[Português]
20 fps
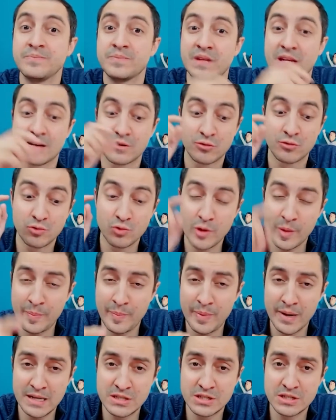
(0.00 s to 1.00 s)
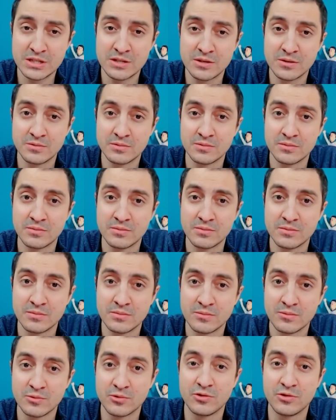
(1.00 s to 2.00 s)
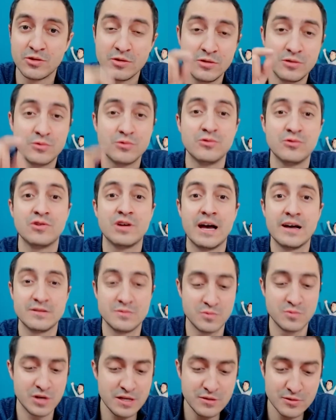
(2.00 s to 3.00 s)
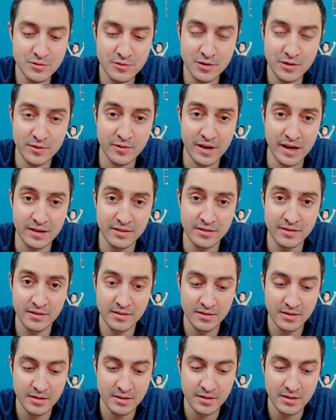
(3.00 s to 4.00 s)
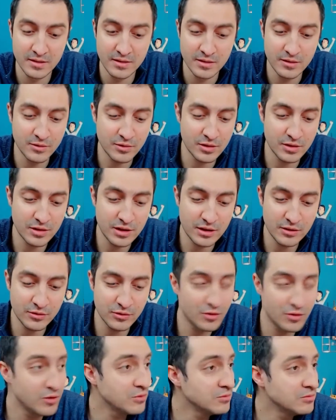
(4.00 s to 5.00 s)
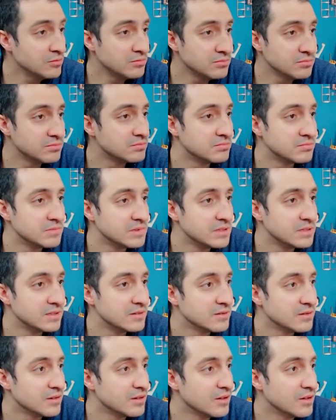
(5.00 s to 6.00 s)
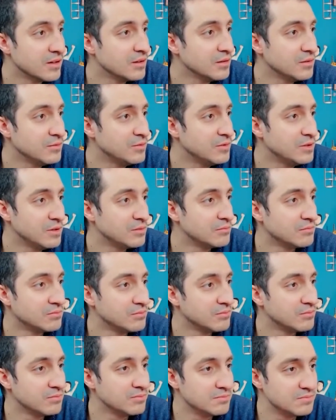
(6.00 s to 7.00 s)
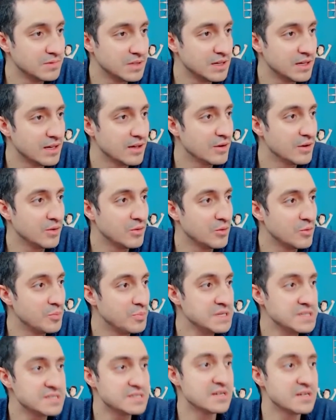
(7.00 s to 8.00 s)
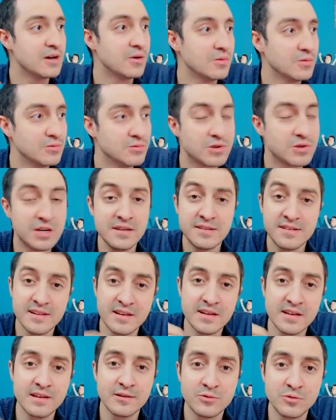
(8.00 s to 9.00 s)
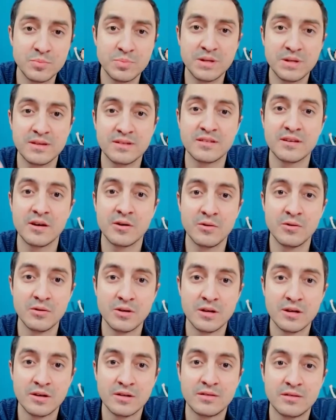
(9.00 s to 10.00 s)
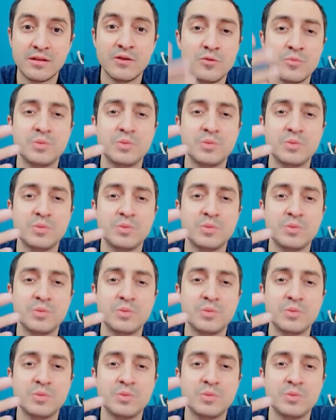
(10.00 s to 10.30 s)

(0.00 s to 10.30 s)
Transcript: a sua paixão, o seu entusiasmo, é isso que faz. Isso aqui é só um. É, enfim, é, é o pincel. O que seria do pincel sem o